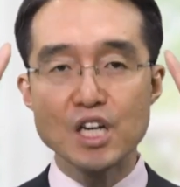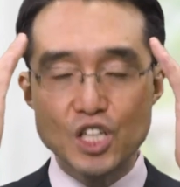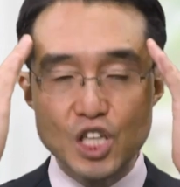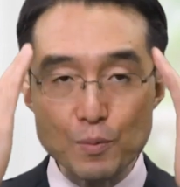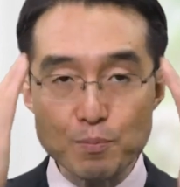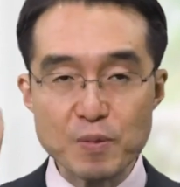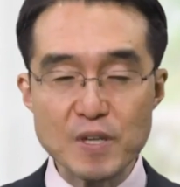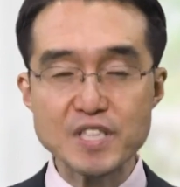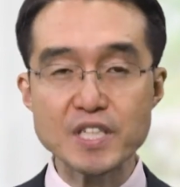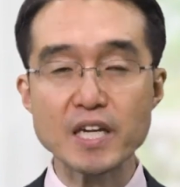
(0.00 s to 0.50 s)

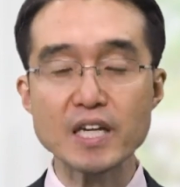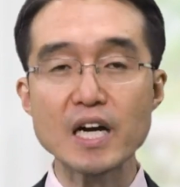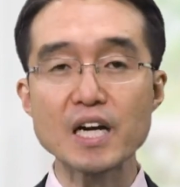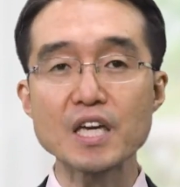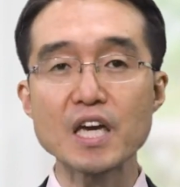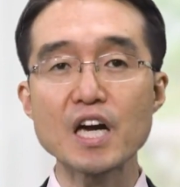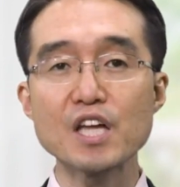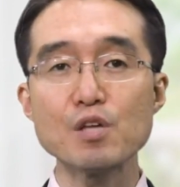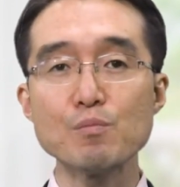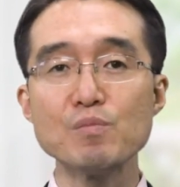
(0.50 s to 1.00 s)
깊이
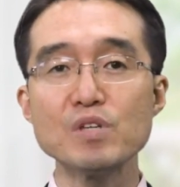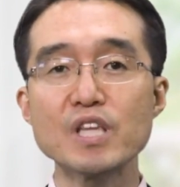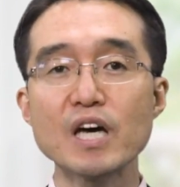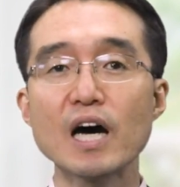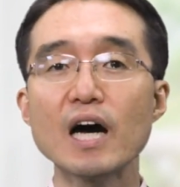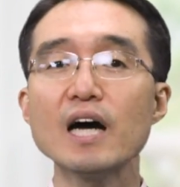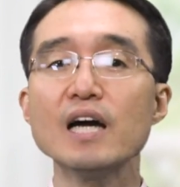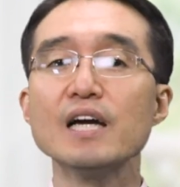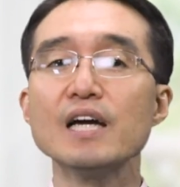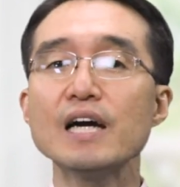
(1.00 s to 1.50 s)
생각해야
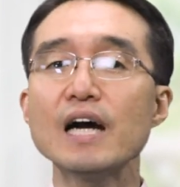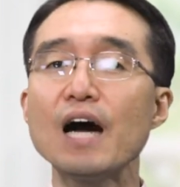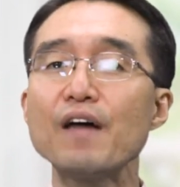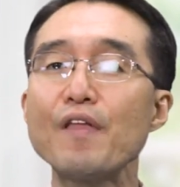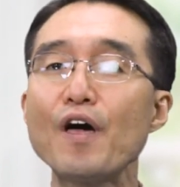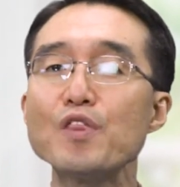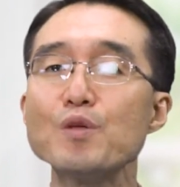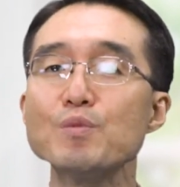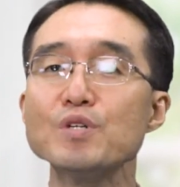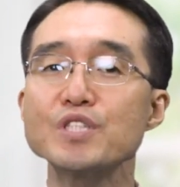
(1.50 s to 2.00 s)
됩니다.
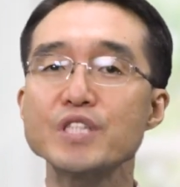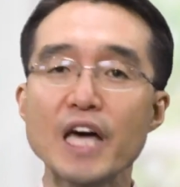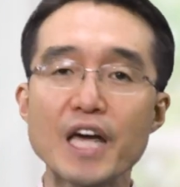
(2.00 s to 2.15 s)
하나님은